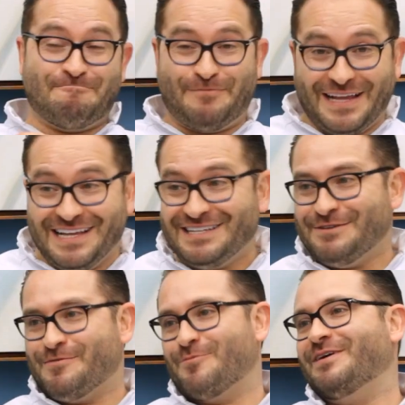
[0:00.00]

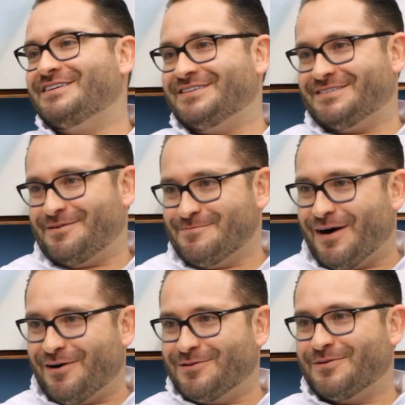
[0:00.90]
principalmente em São
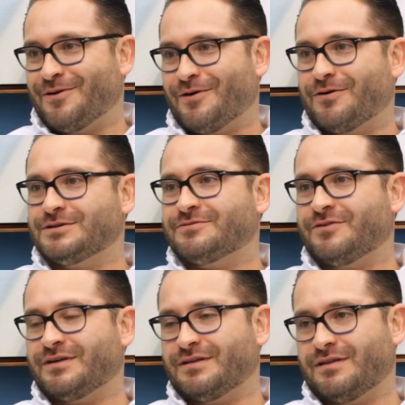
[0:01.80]
Paulo, é onde
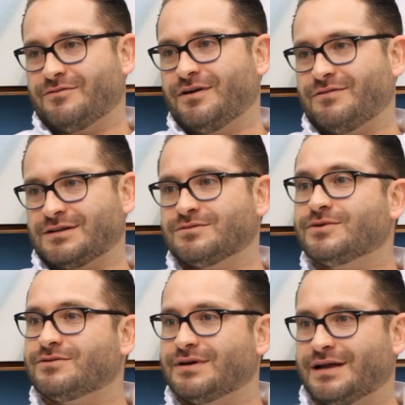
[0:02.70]
foi que teve um reflexo
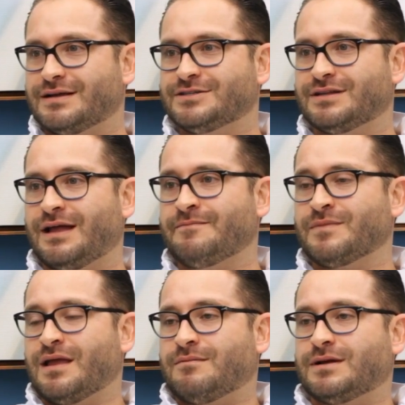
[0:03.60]
muito grande, né?
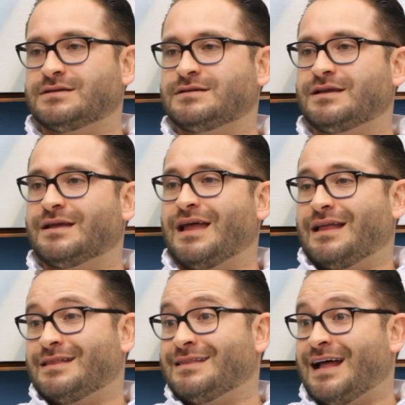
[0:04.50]
Mas assim,
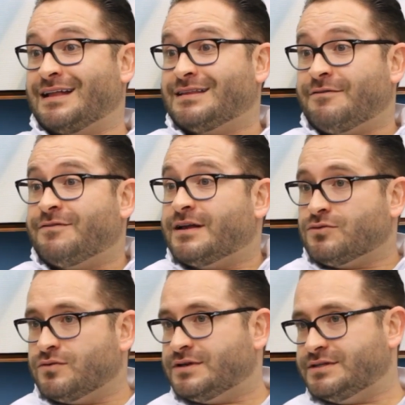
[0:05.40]
até
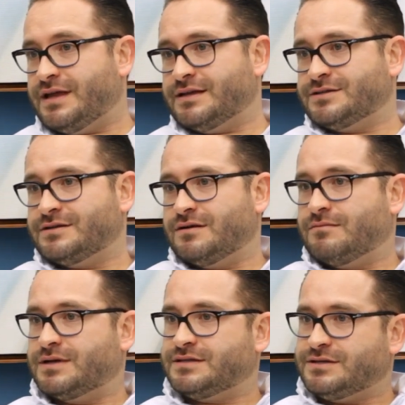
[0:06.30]
fratura de dente. O
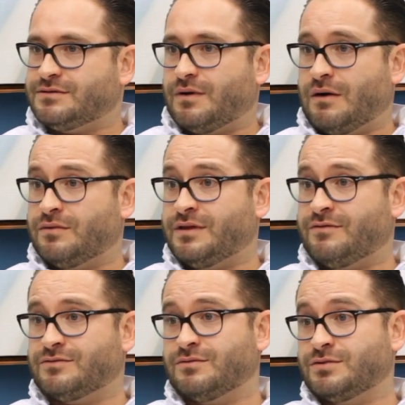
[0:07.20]
paciente a é um
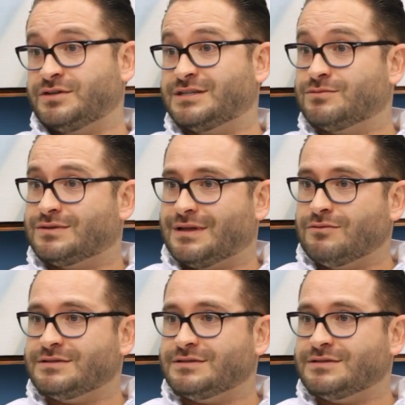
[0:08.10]
nível do bruxismo tão